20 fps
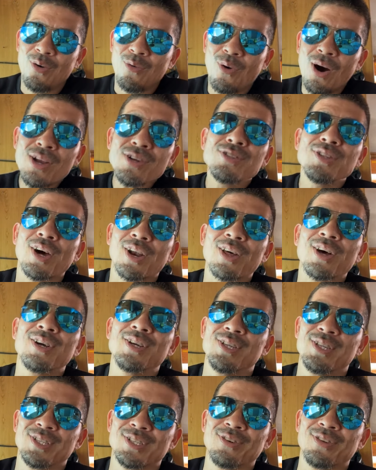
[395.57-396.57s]
悪くならな
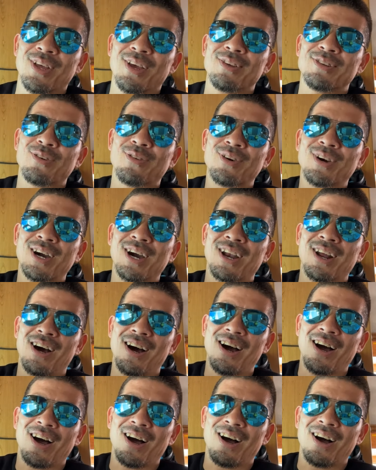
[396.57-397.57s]
いんですよね。そっか
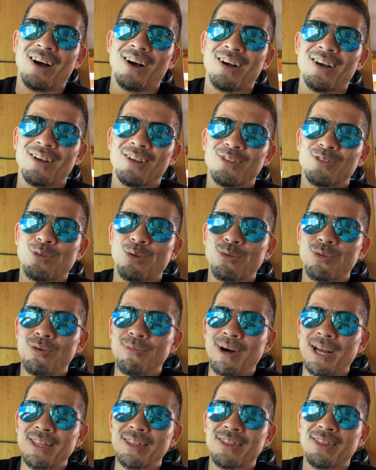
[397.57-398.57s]
ら、と
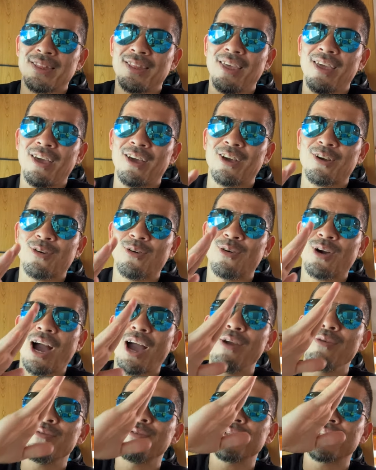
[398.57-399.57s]
どまってこう
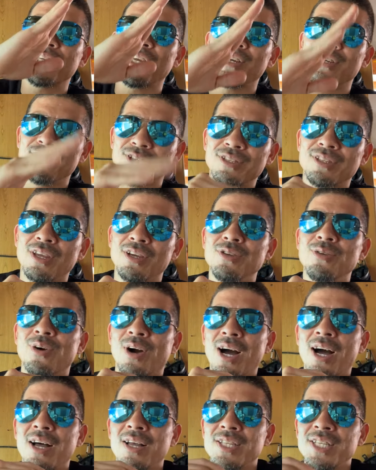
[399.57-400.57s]
回復していくっていうの
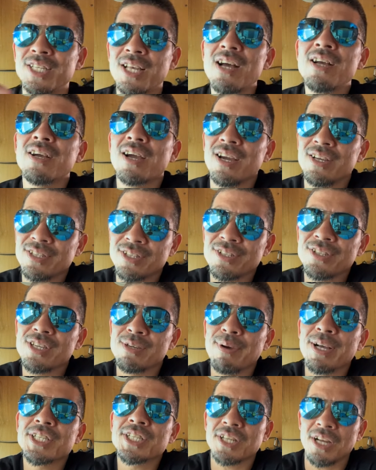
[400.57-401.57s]
が2、3回続
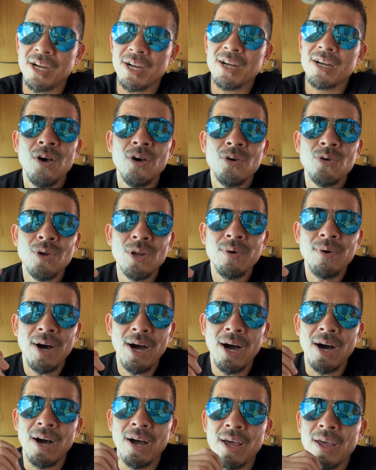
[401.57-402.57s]
きました。これ
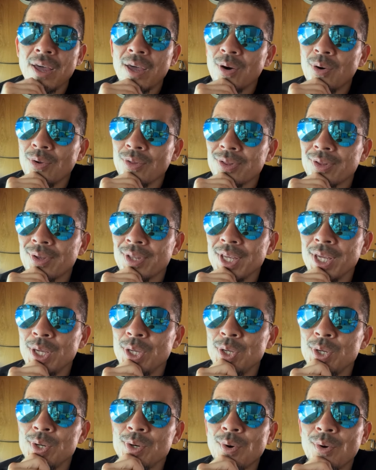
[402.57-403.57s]
は、えー、本当
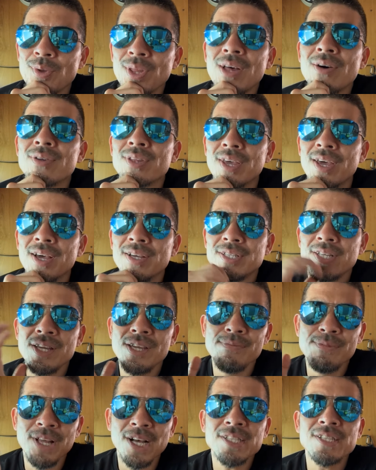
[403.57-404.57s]
に有効なので、ぜ
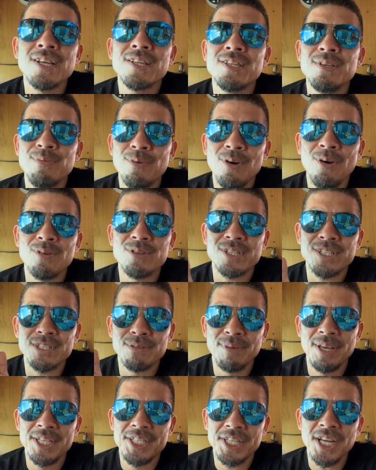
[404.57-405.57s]
ひ皆さんにもお
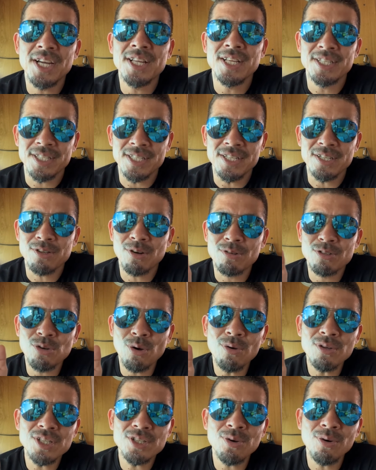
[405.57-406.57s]
勧めしたいです。こう
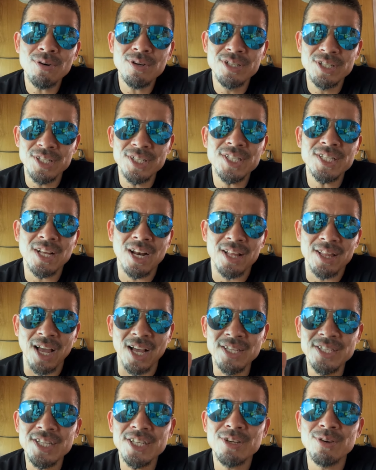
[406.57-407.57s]
調子を崩したら
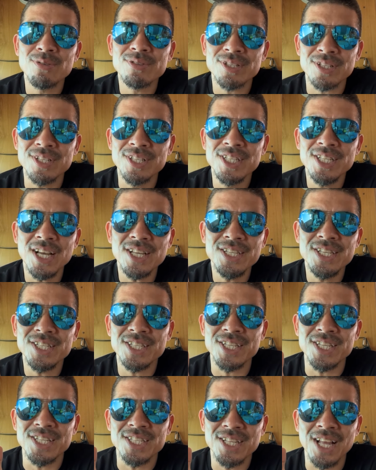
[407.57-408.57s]
断食をする。2、3
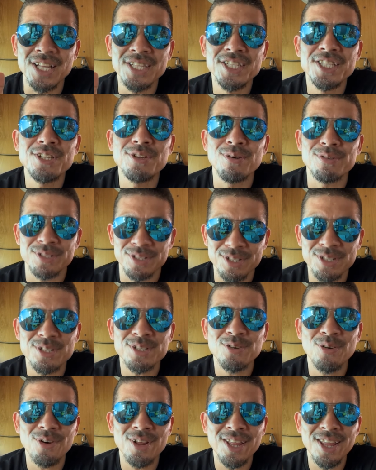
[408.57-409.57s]
日断食をする。
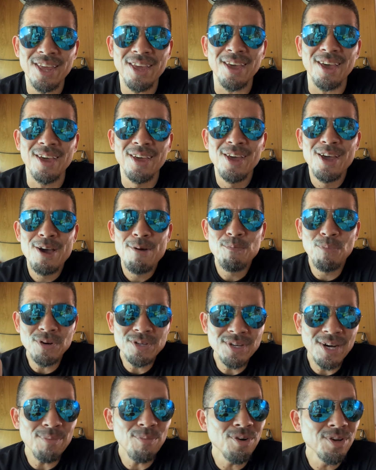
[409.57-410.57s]
これで、
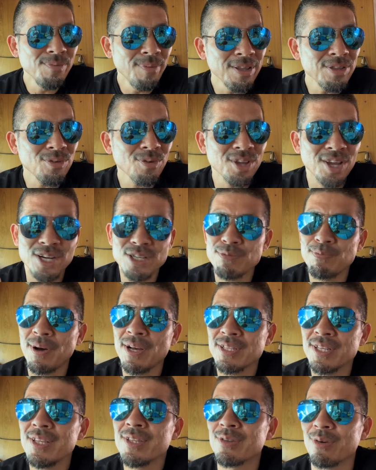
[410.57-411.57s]
僕はもう今のところ
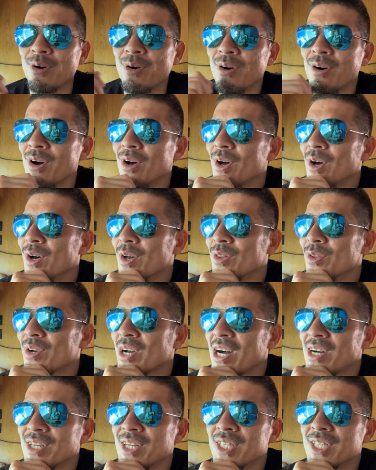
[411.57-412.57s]
100%の
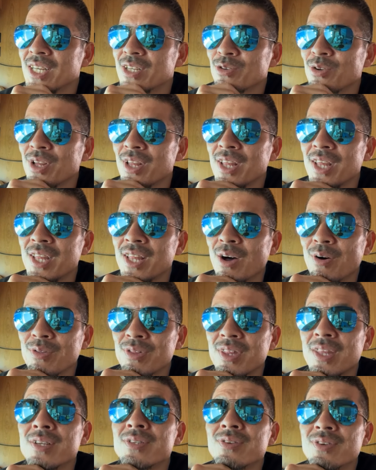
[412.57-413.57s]
確率でそれで治っ
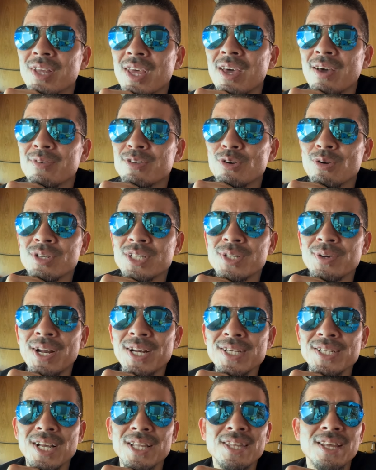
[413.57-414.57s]
てるので、調子
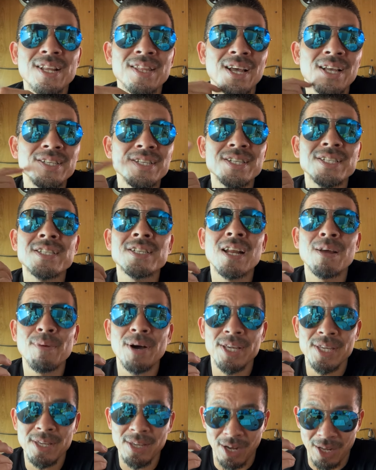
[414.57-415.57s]
悪くなったら断食すれ
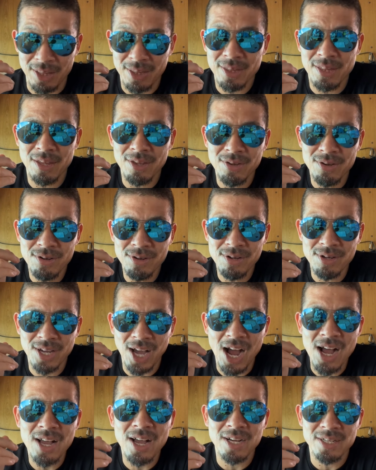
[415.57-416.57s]
ばいいやっていう
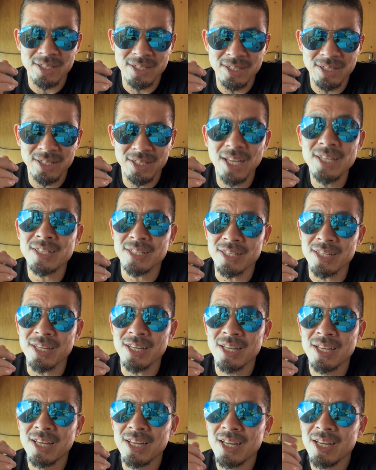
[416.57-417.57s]
感覚です。
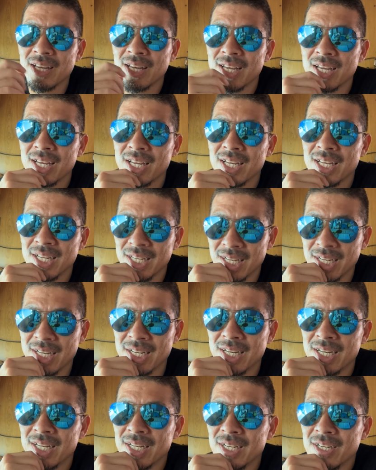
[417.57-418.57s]
うん。
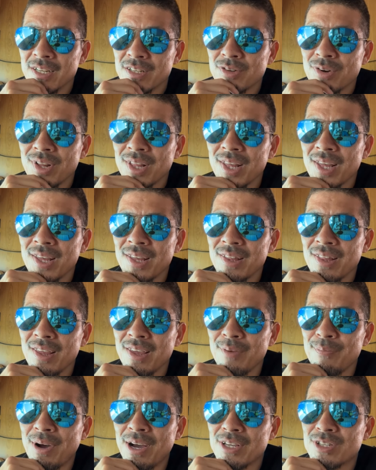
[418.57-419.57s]
それ
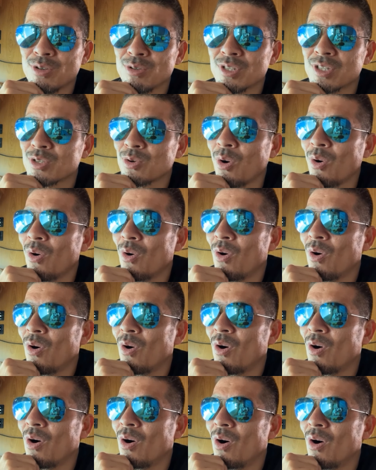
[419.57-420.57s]
で、まあ一つ
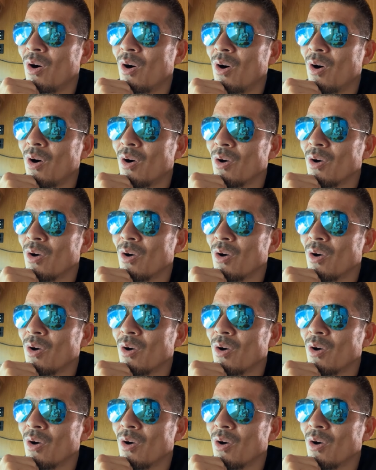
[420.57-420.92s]
こう、